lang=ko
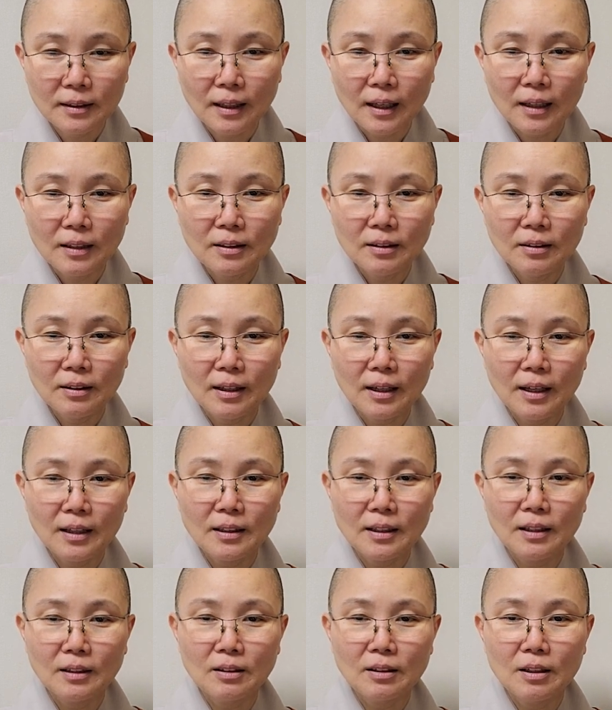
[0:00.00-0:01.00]
단어에
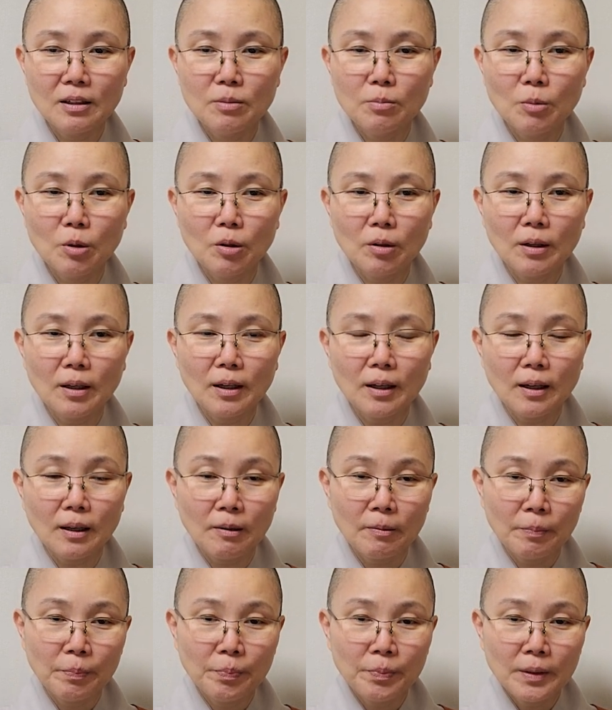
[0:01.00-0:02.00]
해당되는
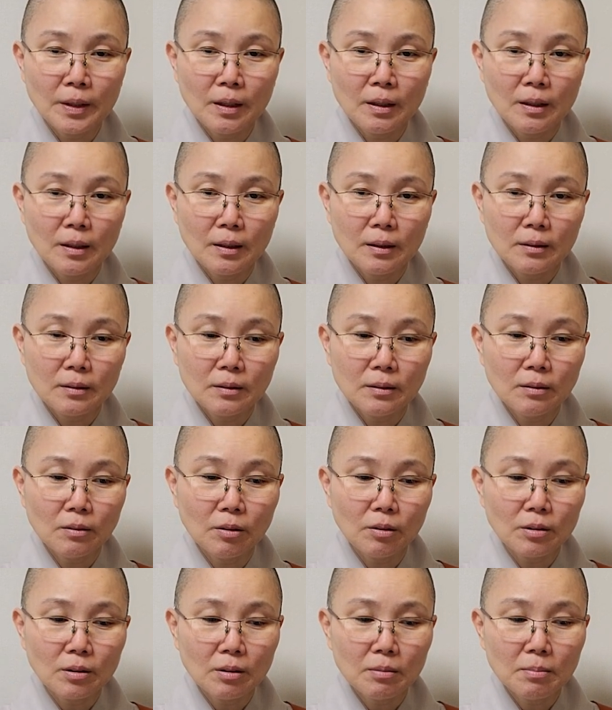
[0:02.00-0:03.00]
뭔가가 그
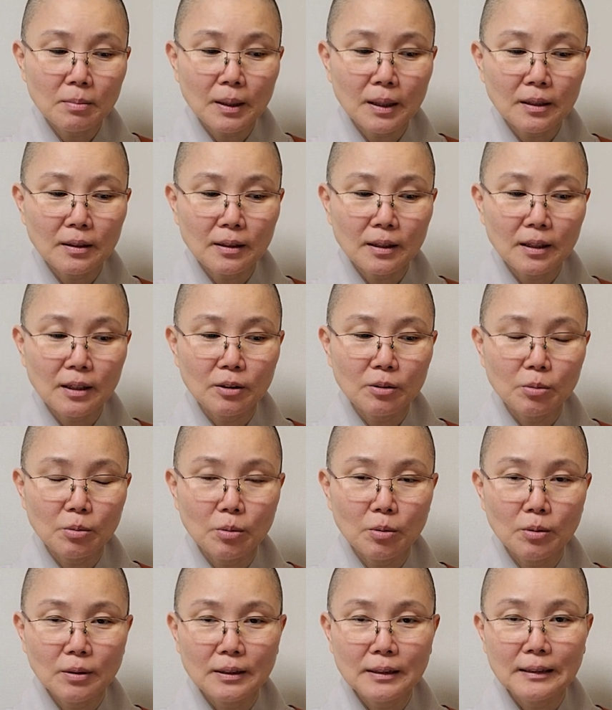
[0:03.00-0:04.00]
어떤 말을
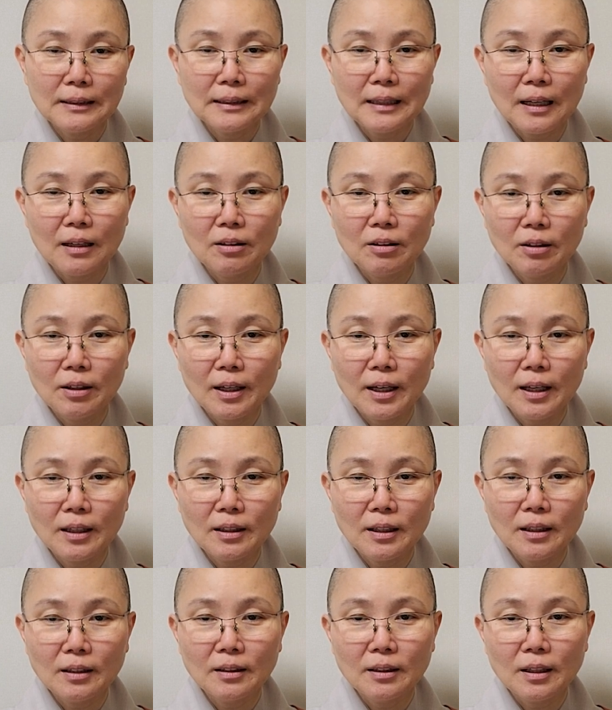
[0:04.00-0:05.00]
해도 그 단어에
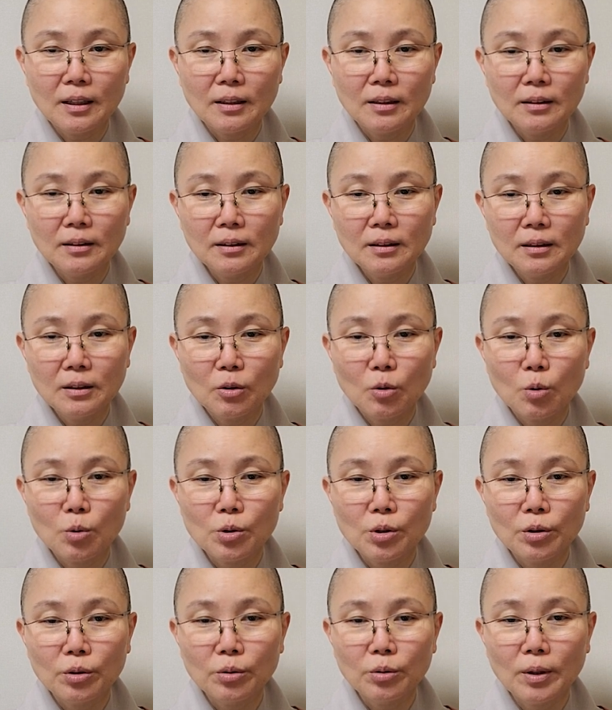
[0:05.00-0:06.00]
해당되는
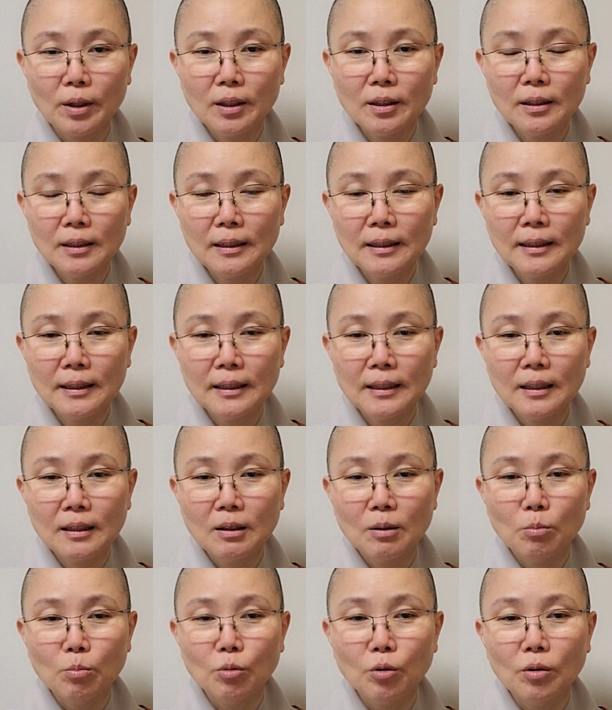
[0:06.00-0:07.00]
고정된
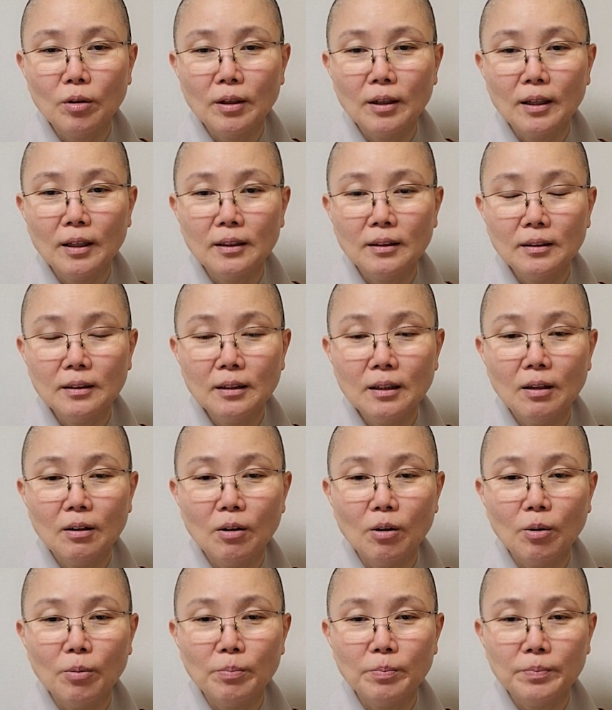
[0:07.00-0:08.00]
무언가는
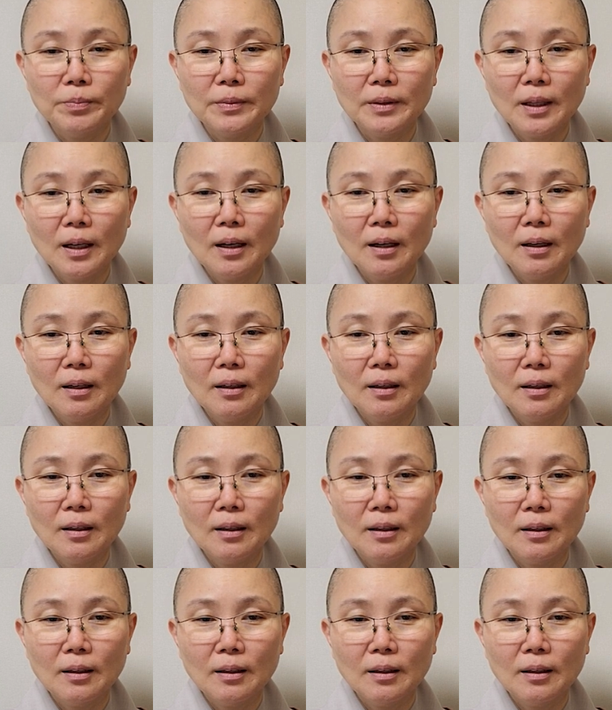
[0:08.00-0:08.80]
없다.